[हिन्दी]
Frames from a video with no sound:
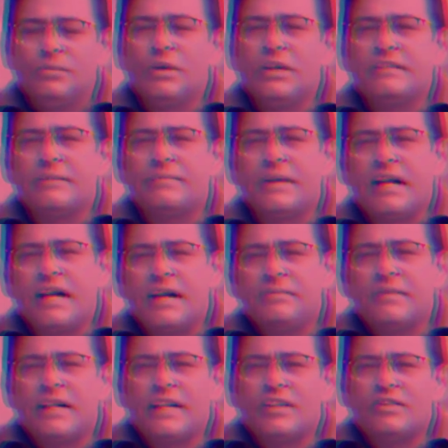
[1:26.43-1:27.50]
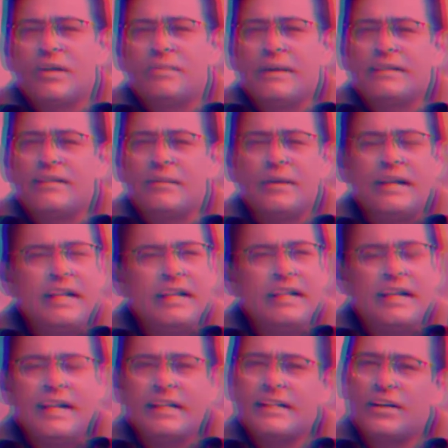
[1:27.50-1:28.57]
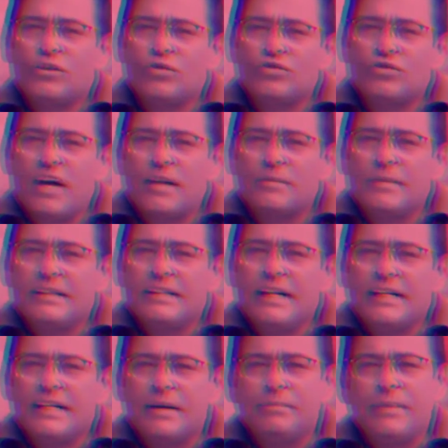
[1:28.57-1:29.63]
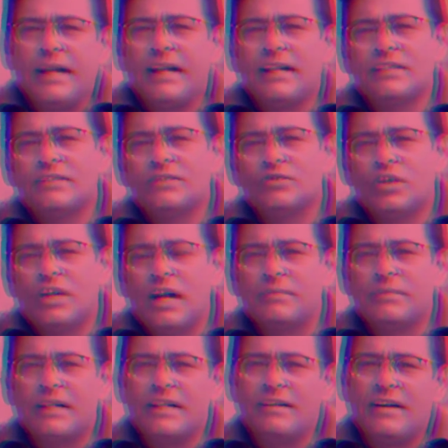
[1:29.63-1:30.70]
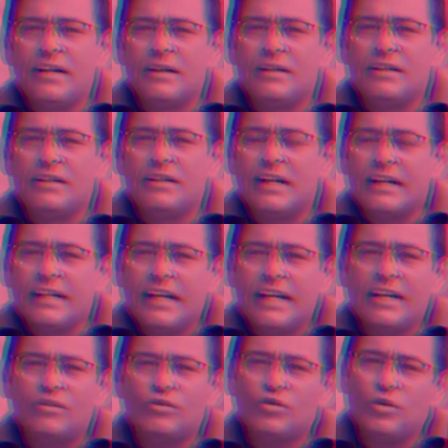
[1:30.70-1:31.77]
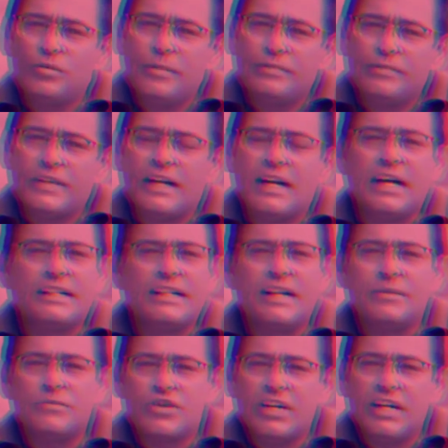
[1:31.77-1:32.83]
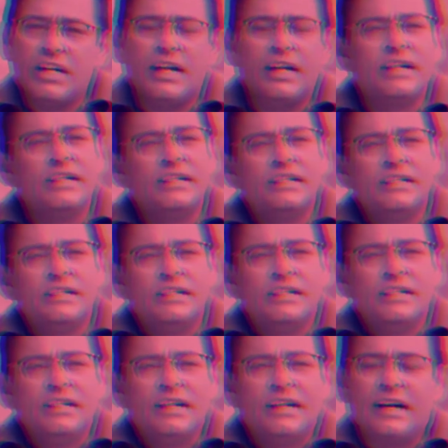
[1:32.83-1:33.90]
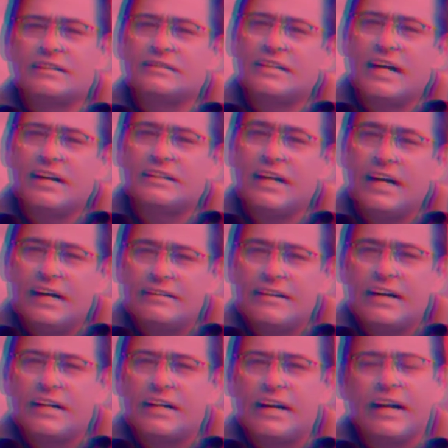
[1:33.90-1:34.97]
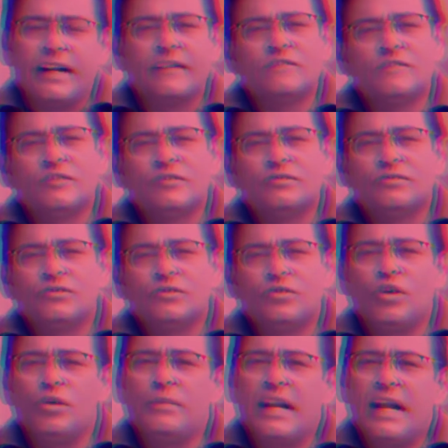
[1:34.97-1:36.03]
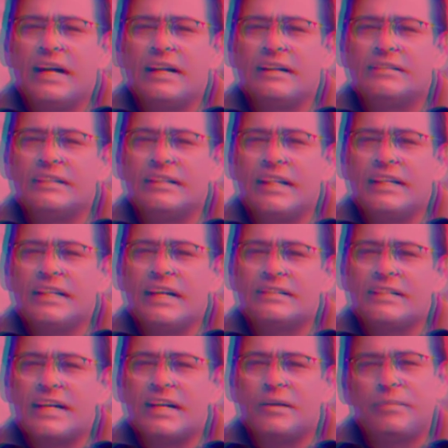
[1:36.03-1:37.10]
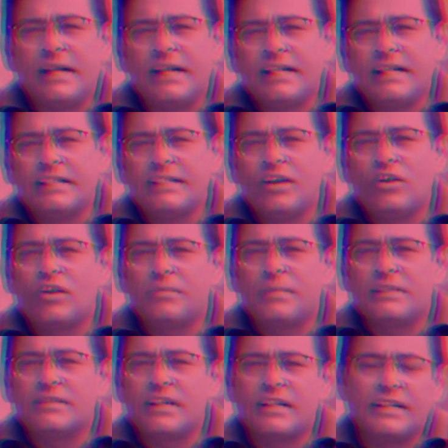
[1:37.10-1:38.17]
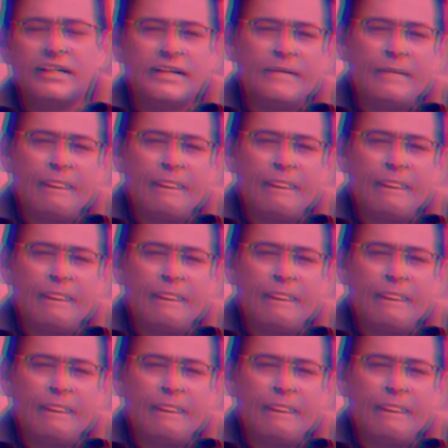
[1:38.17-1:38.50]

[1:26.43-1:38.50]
पुलिस अपना काम कर रही उधर पैसे मिल नहीं रहे इधर रोज़गार बंद है ठप है जो काम करने वाले लड़के हैं उनको भी तनख्वाह देना मुश्किल है कर्जदार तकाजा कर रहे हैं कुल मिलाकर ज़िंदगी अचानक पलट गई थी गौरव बंसल की